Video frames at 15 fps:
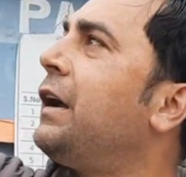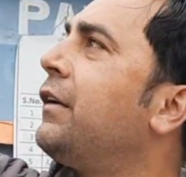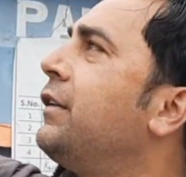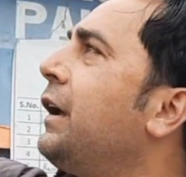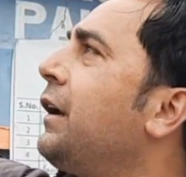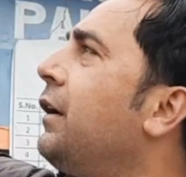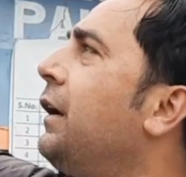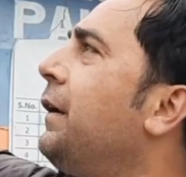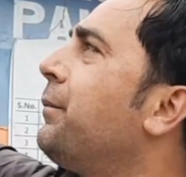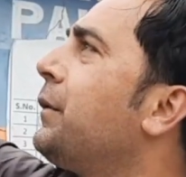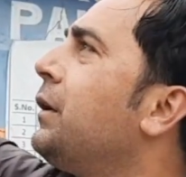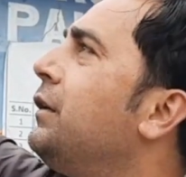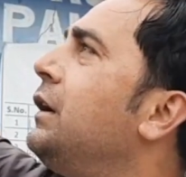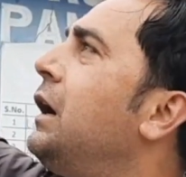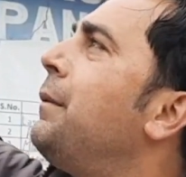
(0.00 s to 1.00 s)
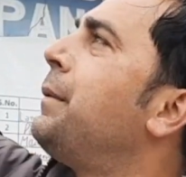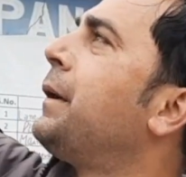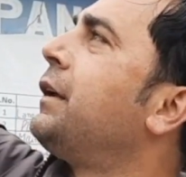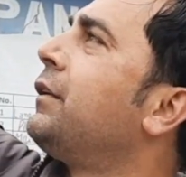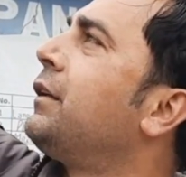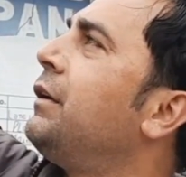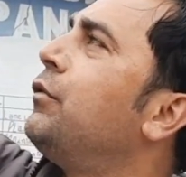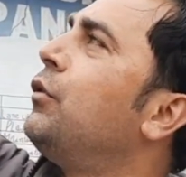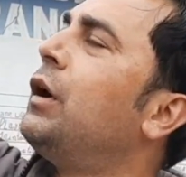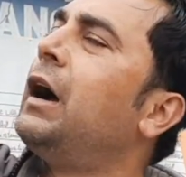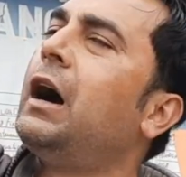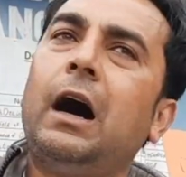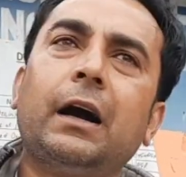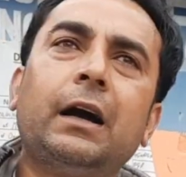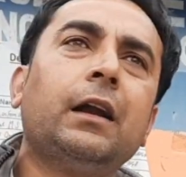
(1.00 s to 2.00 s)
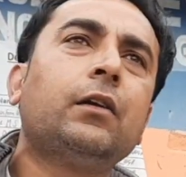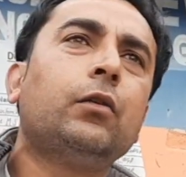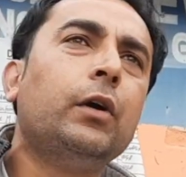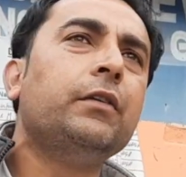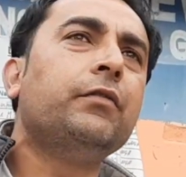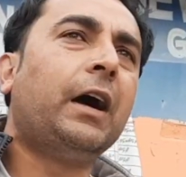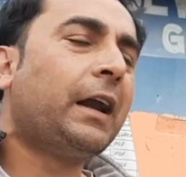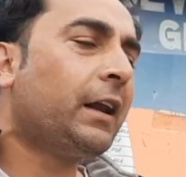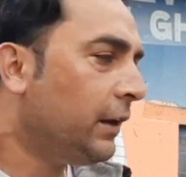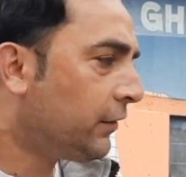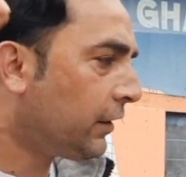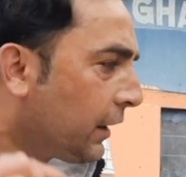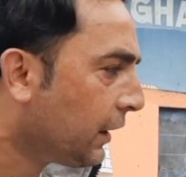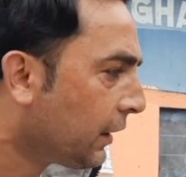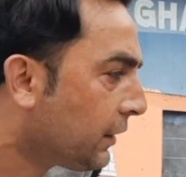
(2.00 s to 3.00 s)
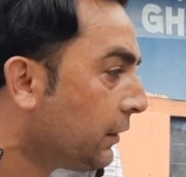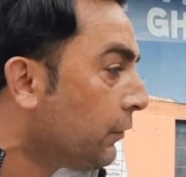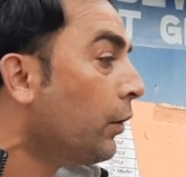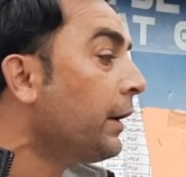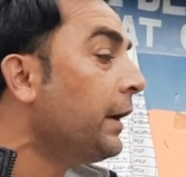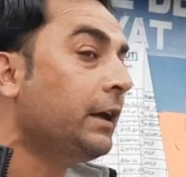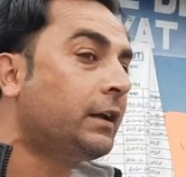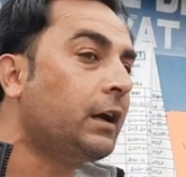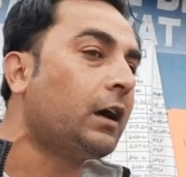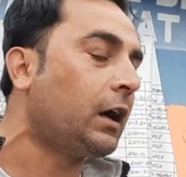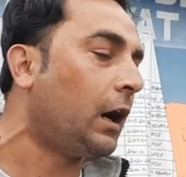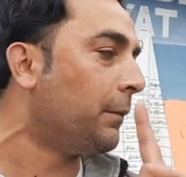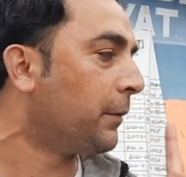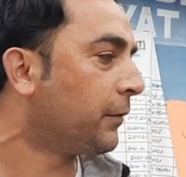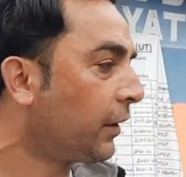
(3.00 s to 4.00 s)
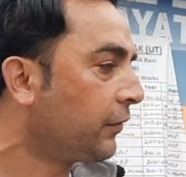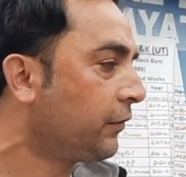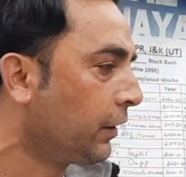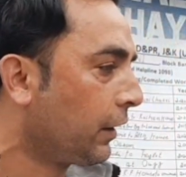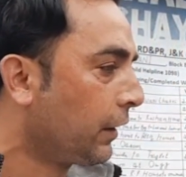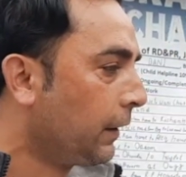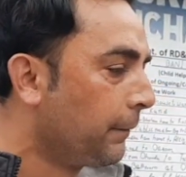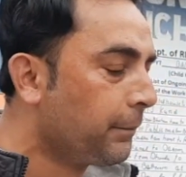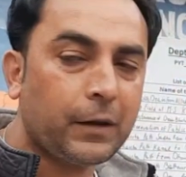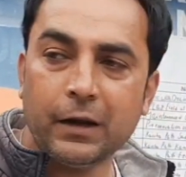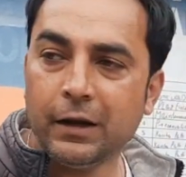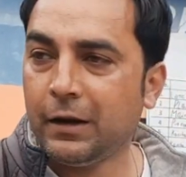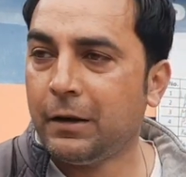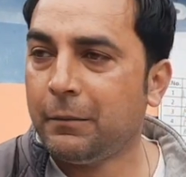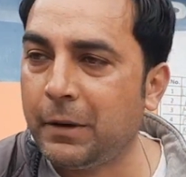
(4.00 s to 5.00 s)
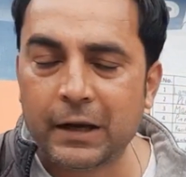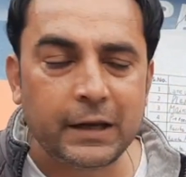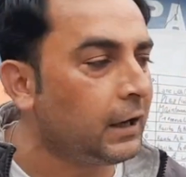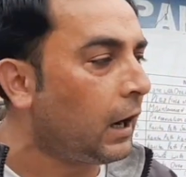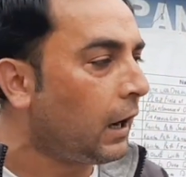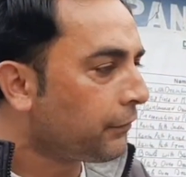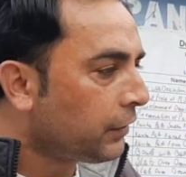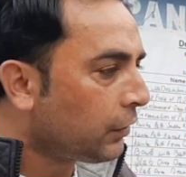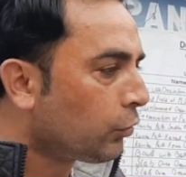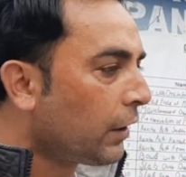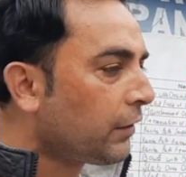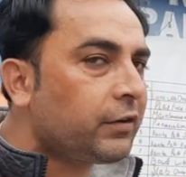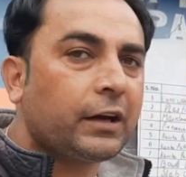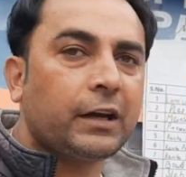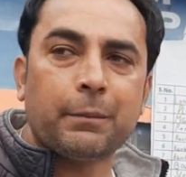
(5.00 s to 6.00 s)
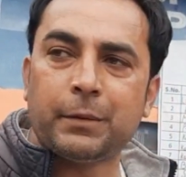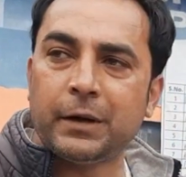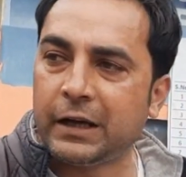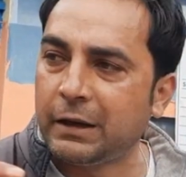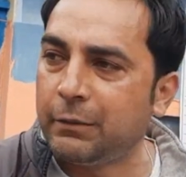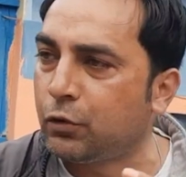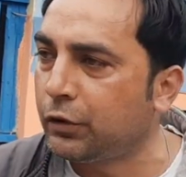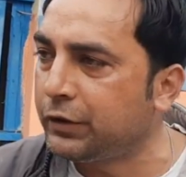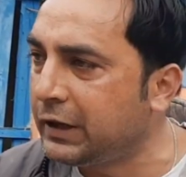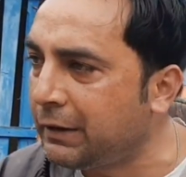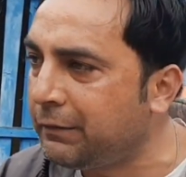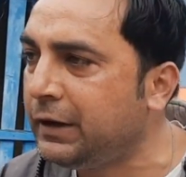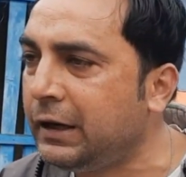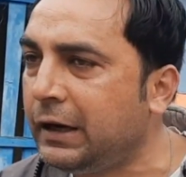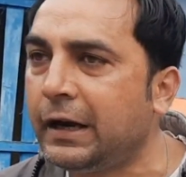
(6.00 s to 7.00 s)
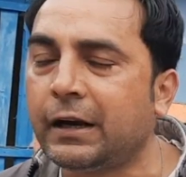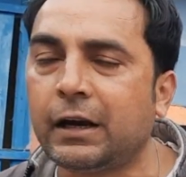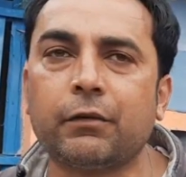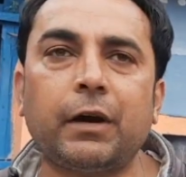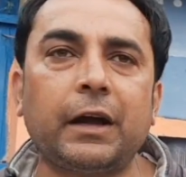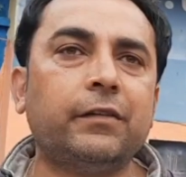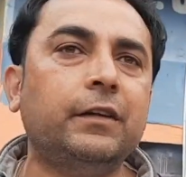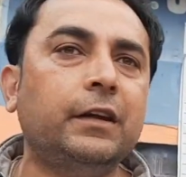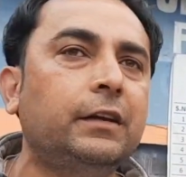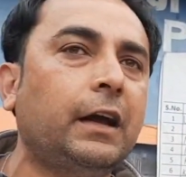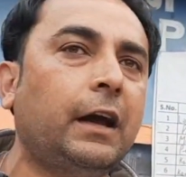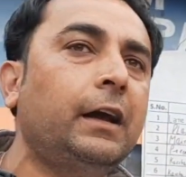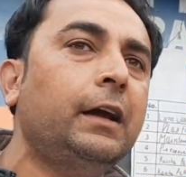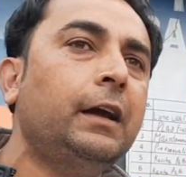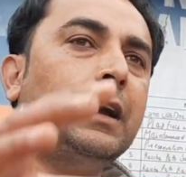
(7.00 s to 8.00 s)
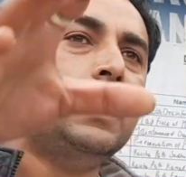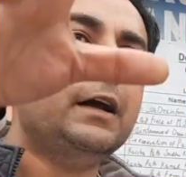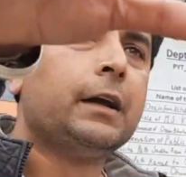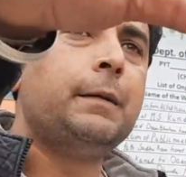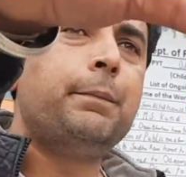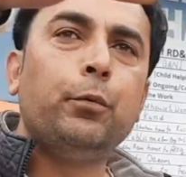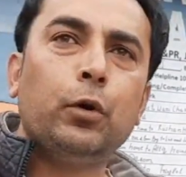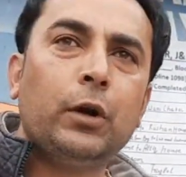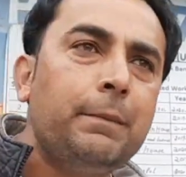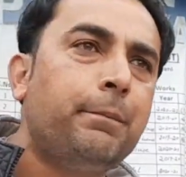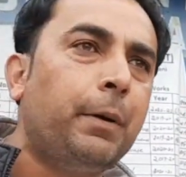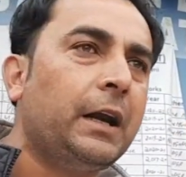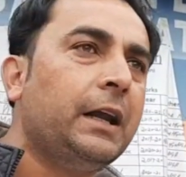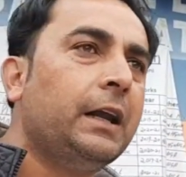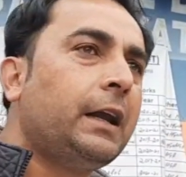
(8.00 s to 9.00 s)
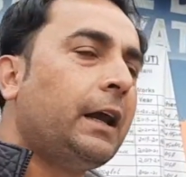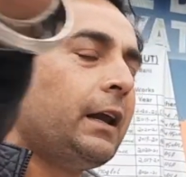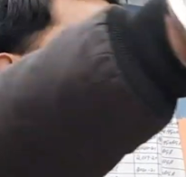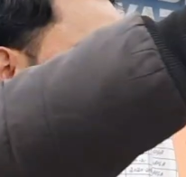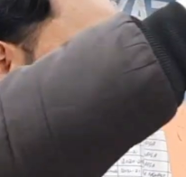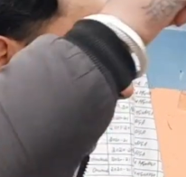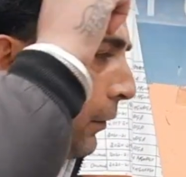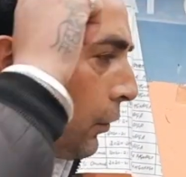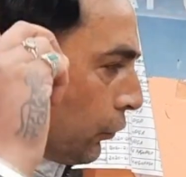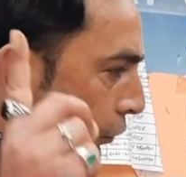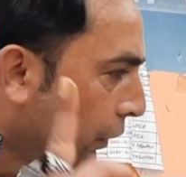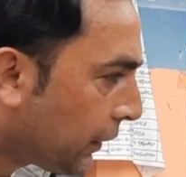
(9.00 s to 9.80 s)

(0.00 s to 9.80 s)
ये वायर देखना यहाँ पे कितने वो है अगर कोई वायर नीचे गिरती है वो इनका काम है सर्च करना मेरी आपसे रिक्वेस्ट है कि अपनी टीम को ये भी एक एडवाइस दी जाए कि पूरी बनी के इलाके